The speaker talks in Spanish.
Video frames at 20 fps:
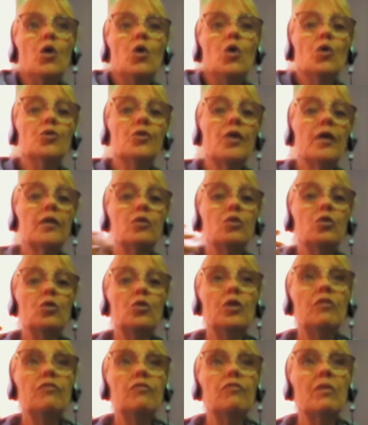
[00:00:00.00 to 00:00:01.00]
los
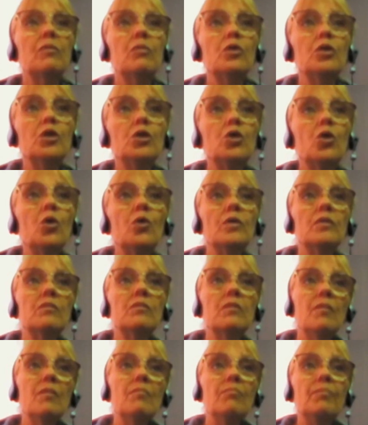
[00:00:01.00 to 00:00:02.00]
actores favoritos de
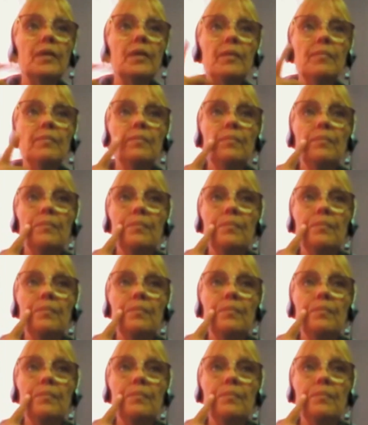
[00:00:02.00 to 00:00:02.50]
siempre.